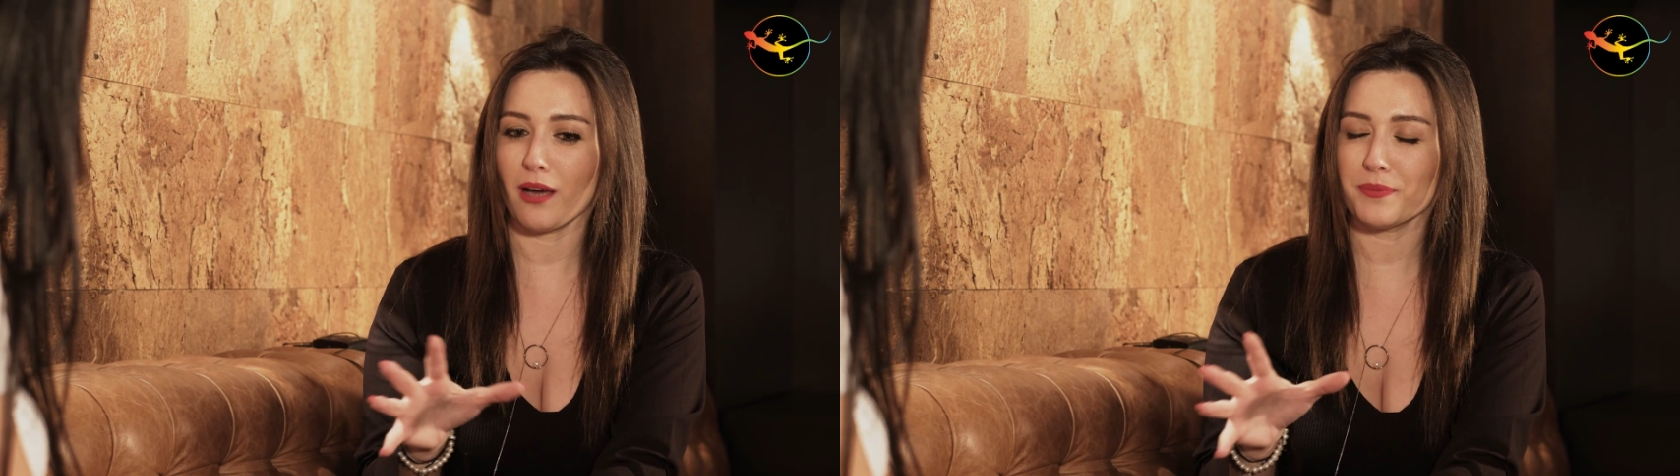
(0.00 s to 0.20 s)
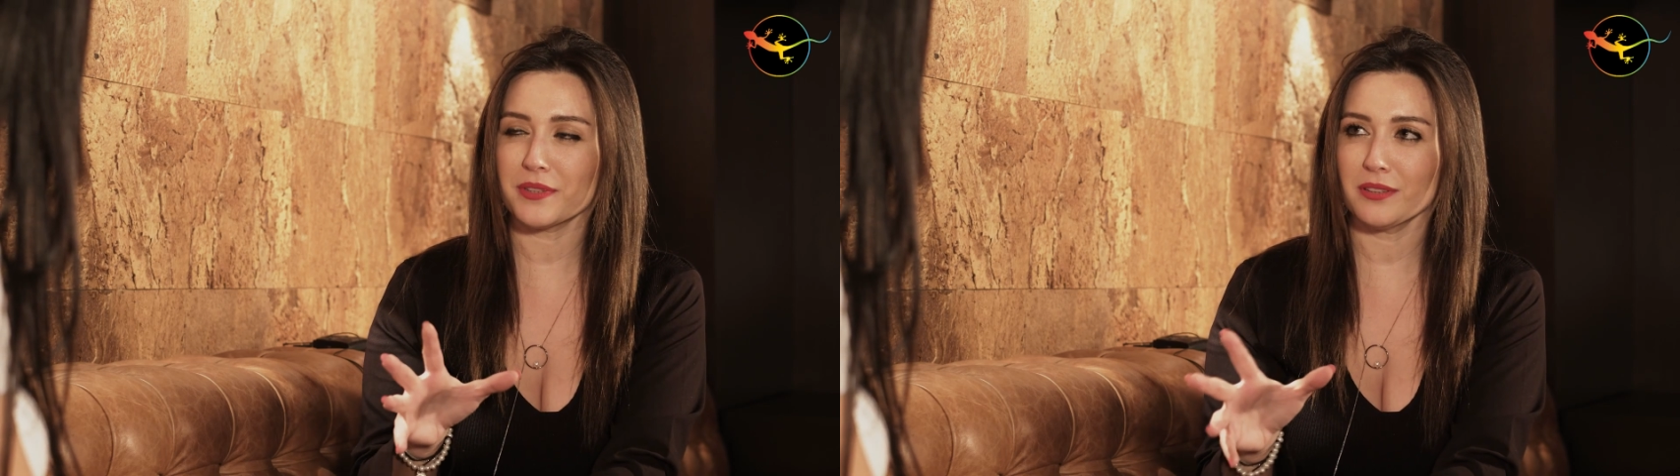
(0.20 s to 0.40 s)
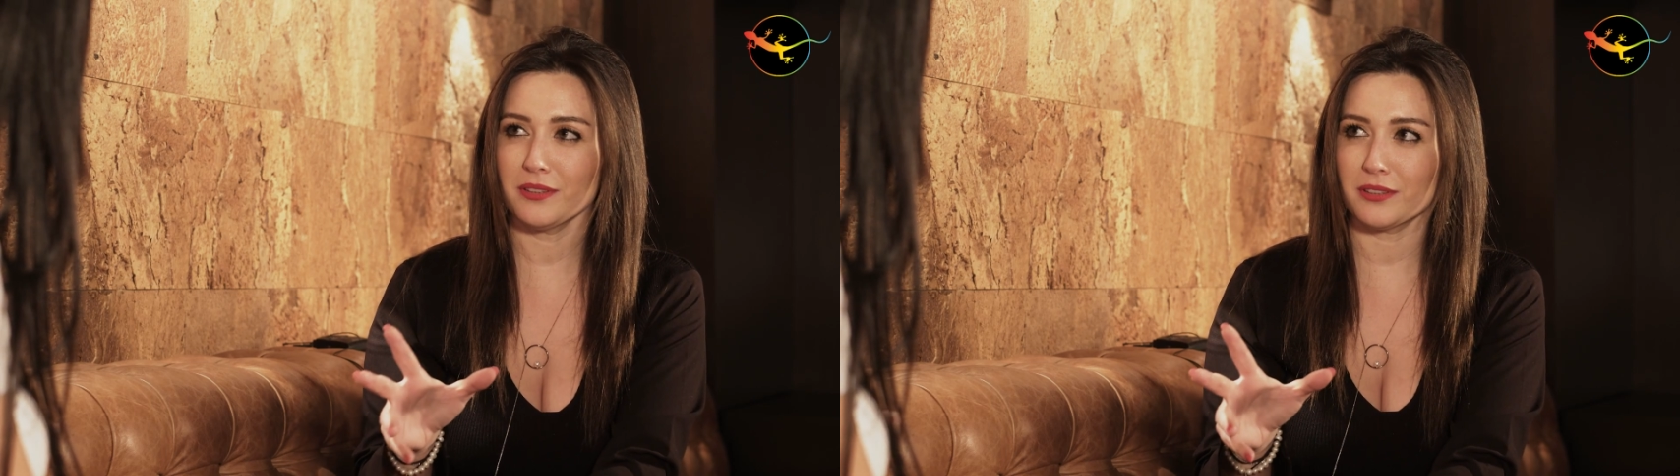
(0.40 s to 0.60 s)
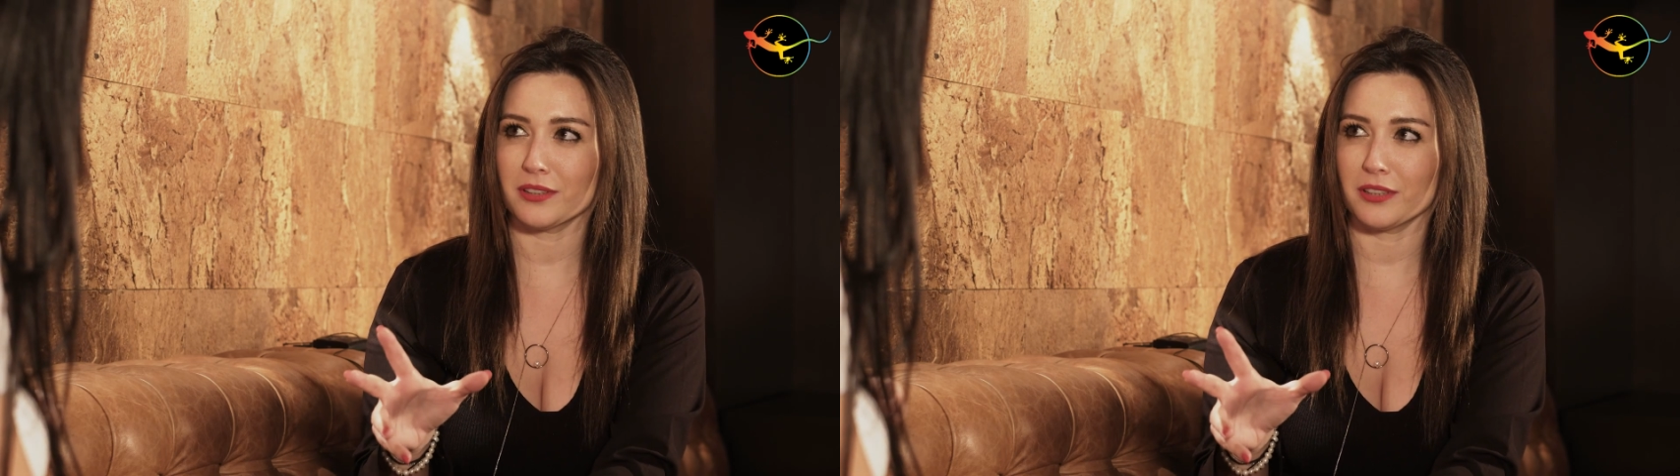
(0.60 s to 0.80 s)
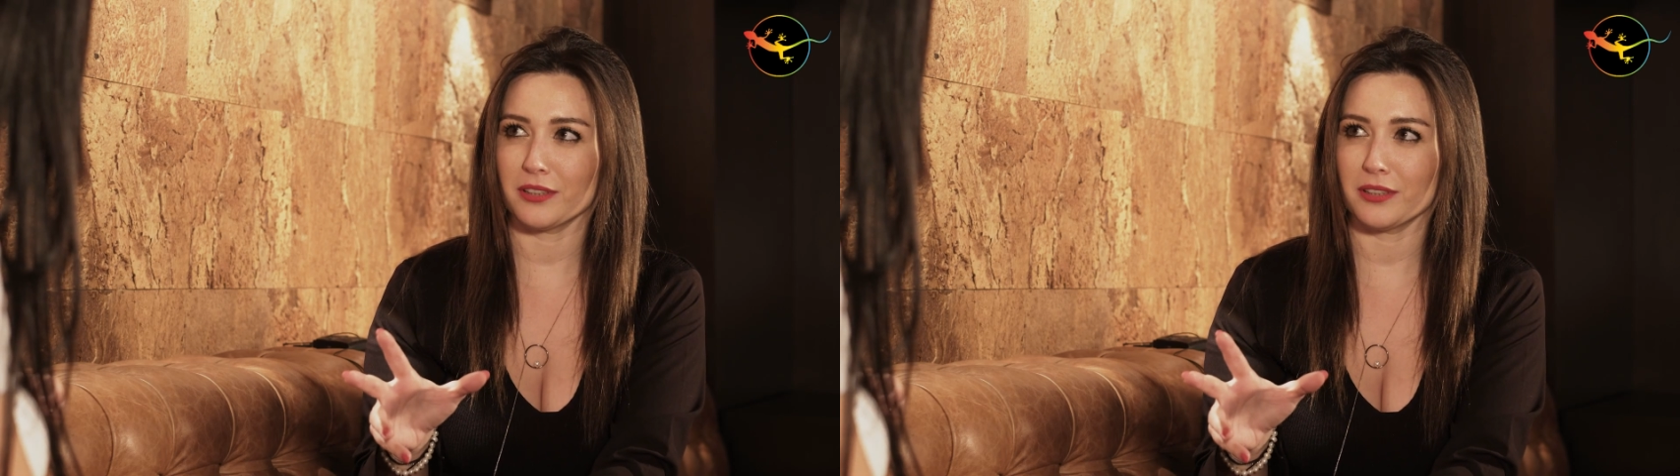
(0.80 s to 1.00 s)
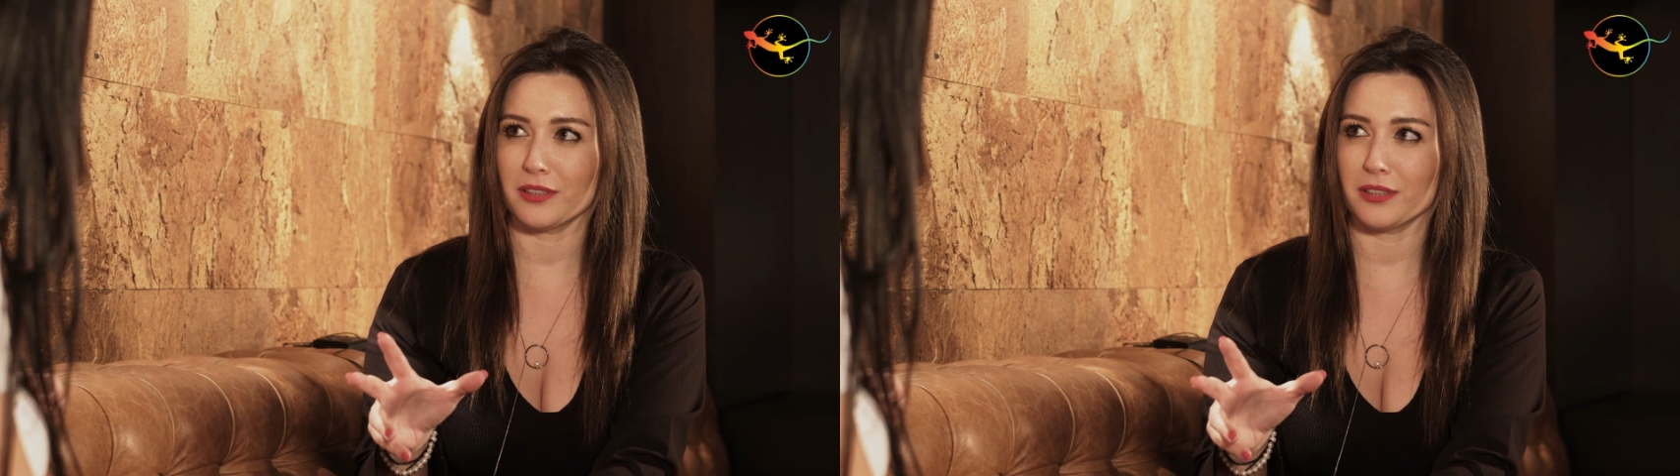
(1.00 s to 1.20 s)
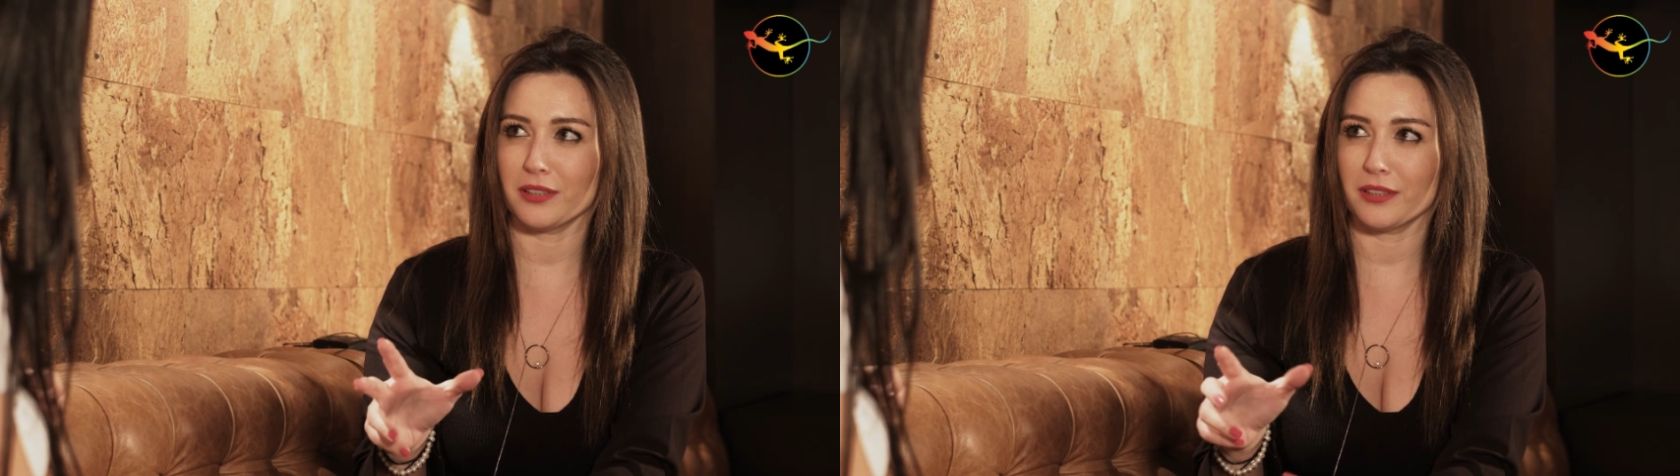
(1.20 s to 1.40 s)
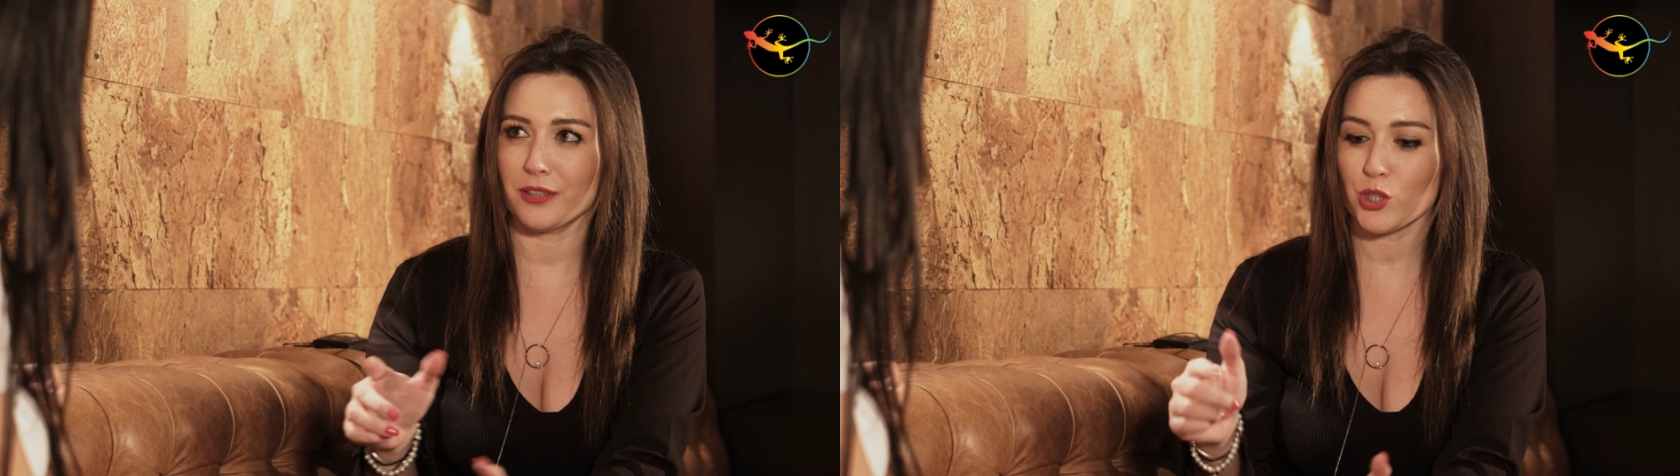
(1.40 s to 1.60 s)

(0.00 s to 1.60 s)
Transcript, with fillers: yaptığın e,